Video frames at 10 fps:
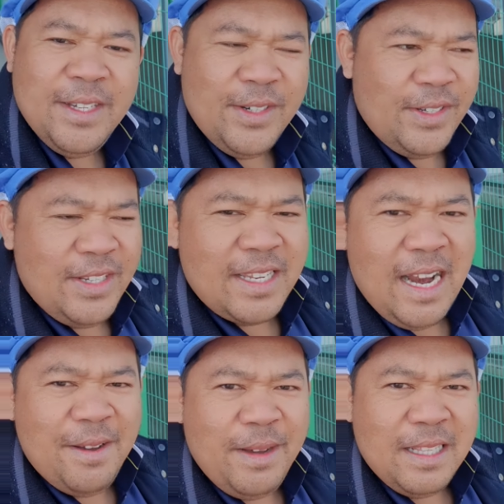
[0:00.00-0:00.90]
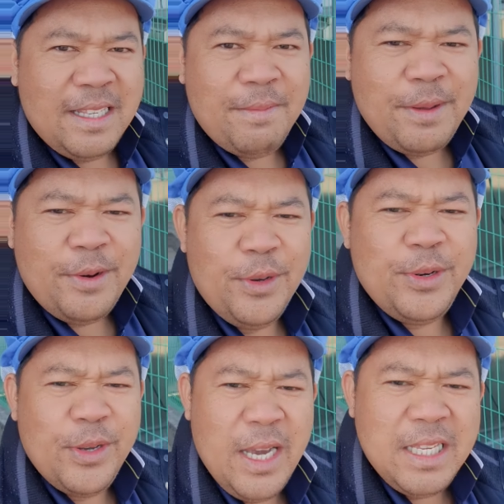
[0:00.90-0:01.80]
Yon, salamat sa
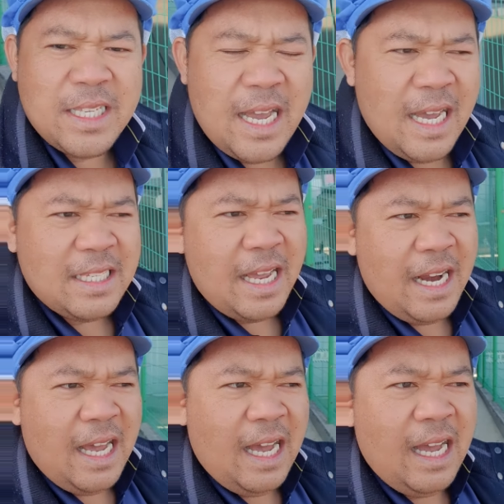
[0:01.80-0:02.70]
panonood nyo guys. Uh, sana